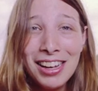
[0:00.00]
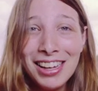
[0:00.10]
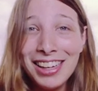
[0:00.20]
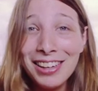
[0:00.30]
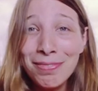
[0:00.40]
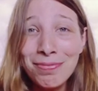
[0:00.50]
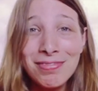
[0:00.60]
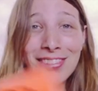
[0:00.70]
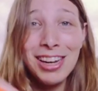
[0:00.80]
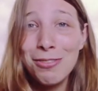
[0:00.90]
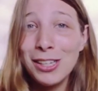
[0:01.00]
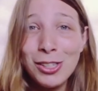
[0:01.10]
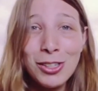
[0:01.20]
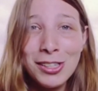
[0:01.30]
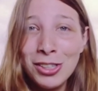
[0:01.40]
e ele faz
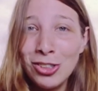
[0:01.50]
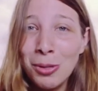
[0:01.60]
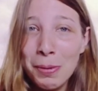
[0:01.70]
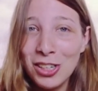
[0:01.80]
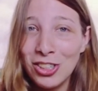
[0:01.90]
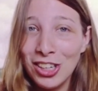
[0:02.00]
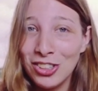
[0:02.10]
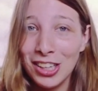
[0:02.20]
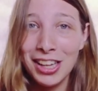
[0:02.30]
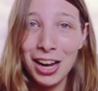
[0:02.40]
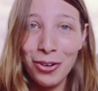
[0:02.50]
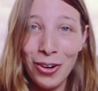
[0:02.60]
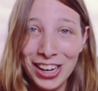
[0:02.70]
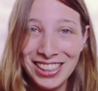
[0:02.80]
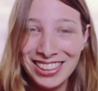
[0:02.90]
todo sentido pra gente até
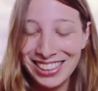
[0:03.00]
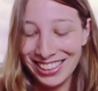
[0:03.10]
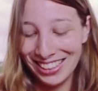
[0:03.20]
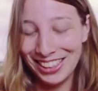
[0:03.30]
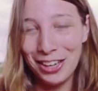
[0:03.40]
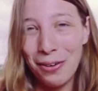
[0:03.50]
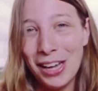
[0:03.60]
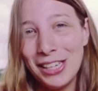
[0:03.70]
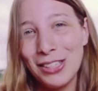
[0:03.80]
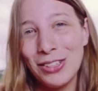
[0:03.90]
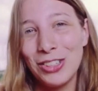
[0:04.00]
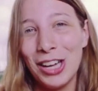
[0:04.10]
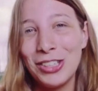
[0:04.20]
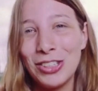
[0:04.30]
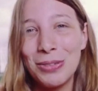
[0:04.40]
agora. Então é isso,
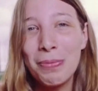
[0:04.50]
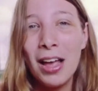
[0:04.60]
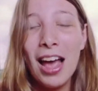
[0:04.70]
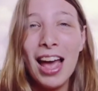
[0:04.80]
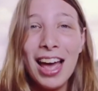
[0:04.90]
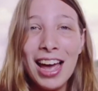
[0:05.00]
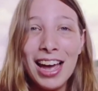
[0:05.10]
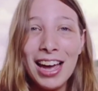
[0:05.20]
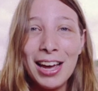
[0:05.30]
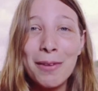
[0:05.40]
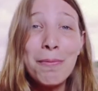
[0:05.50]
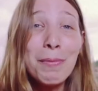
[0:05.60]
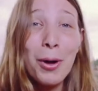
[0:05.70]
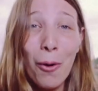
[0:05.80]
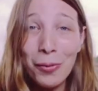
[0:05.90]
gente. É,
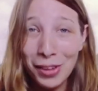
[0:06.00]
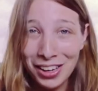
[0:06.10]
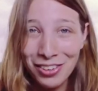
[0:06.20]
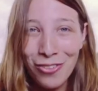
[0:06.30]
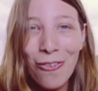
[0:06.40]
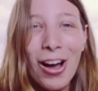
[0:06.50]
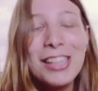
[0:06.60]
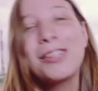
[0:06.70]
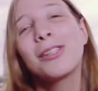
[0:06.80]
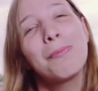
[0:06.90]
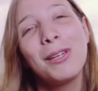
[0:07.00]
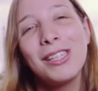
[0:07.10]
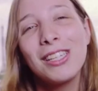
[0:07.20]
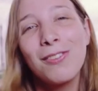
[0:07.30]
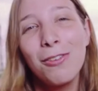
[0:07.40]
me contem quais são as
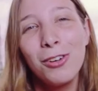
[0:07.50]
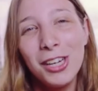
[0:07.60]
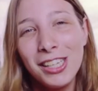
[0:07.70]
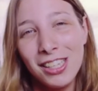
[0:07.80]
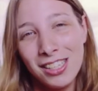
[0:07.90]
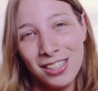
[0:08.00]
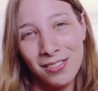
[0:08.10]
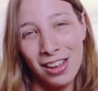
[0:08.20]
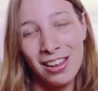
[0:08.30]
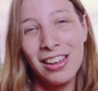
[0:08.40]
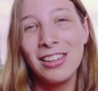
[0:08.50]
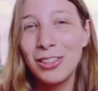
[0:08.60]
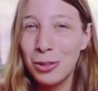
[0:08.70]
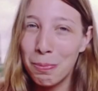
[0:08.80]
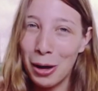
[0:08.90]
poesias favoritas
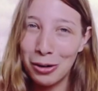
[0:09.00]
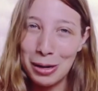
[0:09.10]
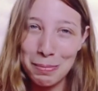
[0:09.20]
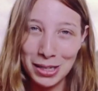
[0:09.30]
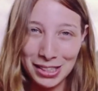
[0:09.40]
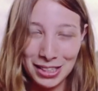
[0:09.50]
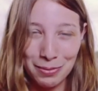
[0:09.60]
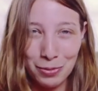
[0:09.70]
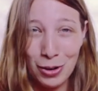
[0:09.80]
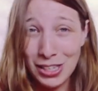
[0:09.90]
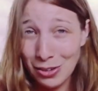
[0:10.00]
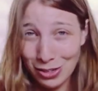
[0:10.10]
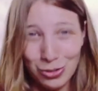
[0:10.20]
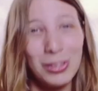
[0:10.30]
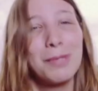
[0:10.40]
do Paulo Leminski. Quais são
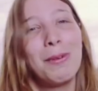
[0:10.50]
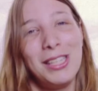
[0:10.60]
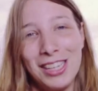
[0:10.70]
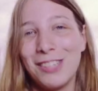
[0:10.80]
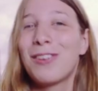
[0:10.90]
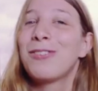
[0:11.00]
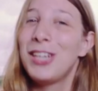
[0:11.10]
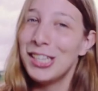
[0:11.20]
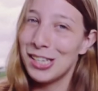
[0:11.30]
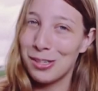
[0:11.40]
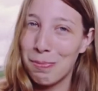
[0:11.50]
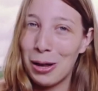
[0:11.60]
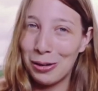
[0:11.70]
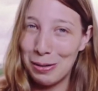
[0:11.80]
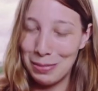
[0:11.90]
as suas poesias favoritas do
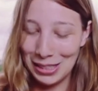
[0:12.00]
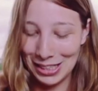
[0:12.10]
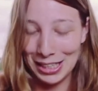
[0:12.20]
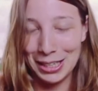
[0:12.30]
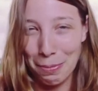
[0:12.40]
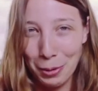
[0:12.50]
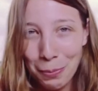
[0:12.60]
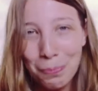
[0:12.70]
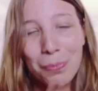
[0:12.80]
Paulo Leminski, tá bom?